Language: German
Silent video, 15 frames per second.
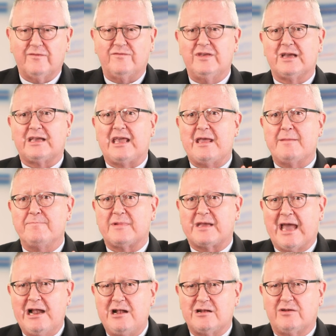Wir geben
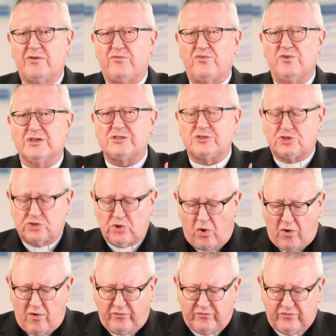Geld für
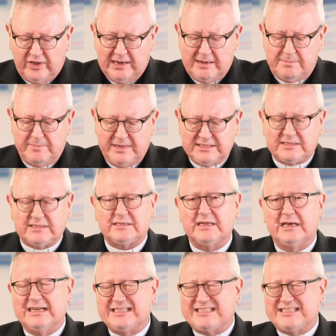so viel Mist.